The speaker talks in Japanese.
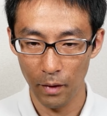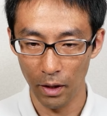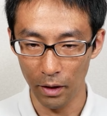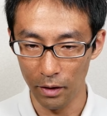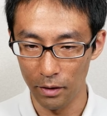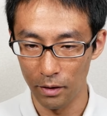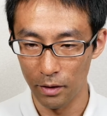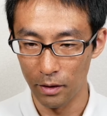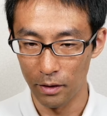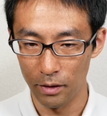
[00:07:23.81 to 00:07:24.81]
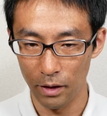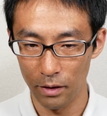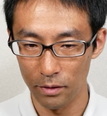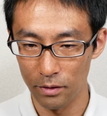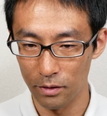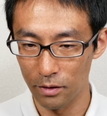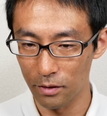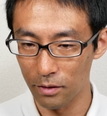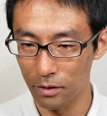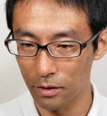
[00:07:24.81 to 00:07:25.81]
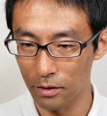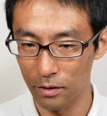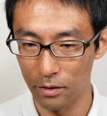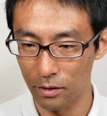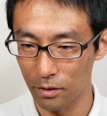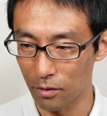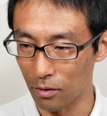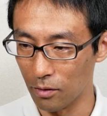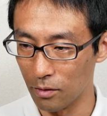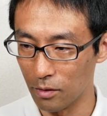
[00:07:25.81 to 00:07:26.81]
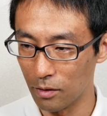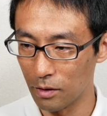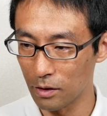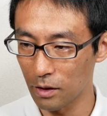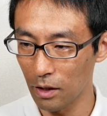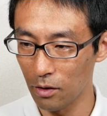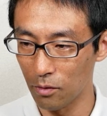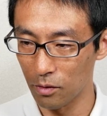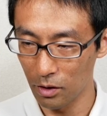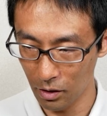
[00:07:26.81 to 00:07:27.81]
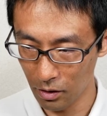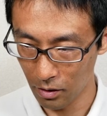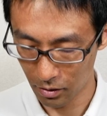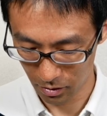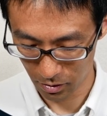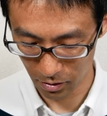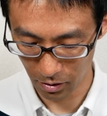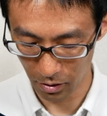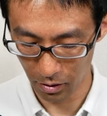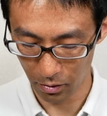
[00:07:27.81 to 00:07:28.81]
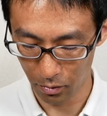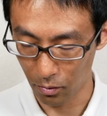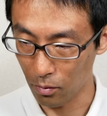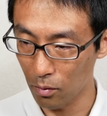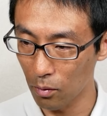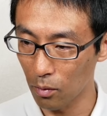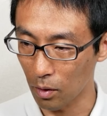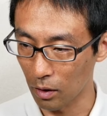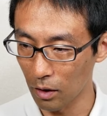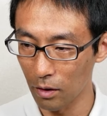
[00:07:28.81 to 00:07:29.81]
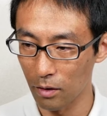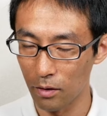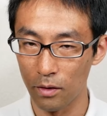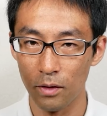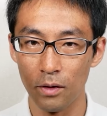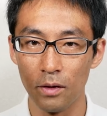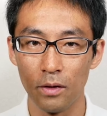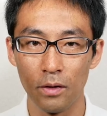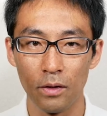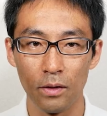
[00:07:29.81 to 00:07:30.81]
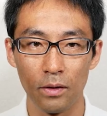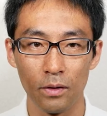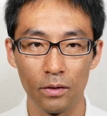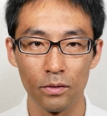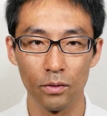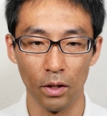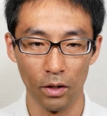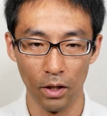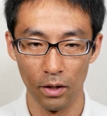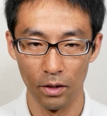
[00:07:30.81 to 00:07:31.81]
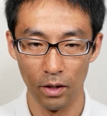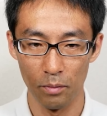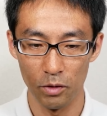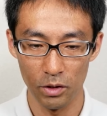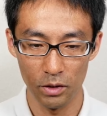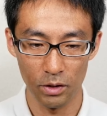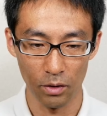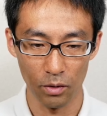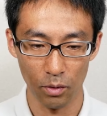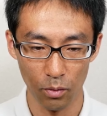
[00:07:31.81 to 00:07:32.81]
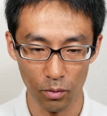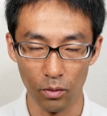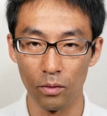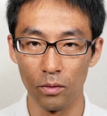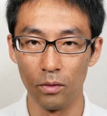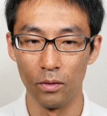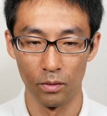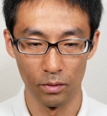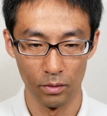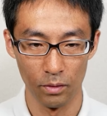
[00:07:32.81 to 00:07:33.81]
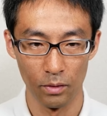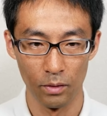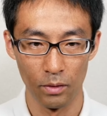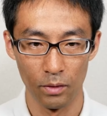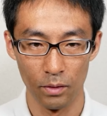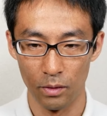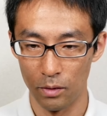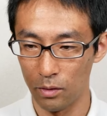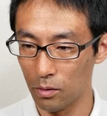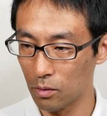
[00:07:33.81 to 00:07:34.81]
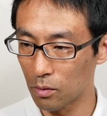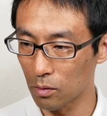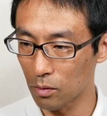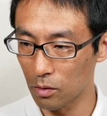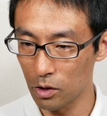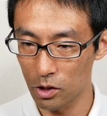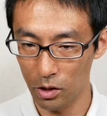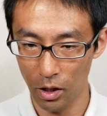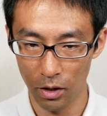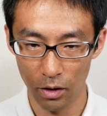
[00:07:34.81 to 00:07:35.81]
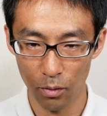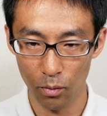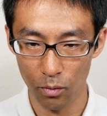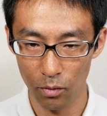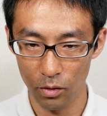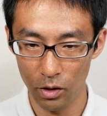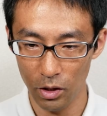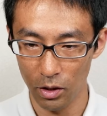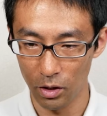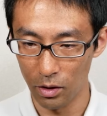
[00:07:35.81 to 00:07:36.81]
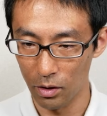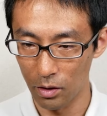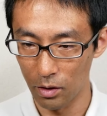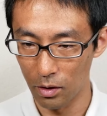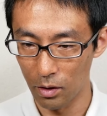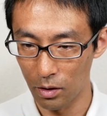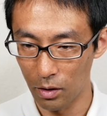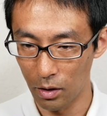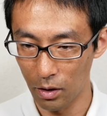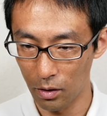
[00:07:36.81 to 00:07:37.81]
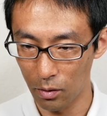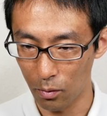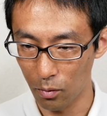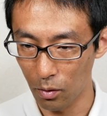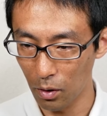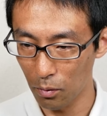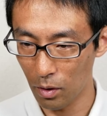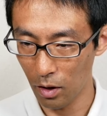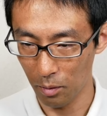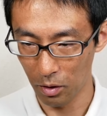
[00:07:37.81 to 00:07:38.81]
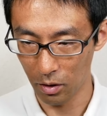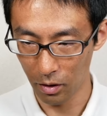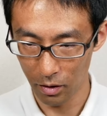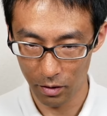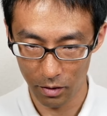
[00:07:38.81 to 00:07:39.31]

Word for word: はいでぬんぬんぬんぬんぬんんとで最後にえー、っとこうかなそうだよね M インサートでこうとうんいうことにしてでここにえー、っとこれを書けばいいかな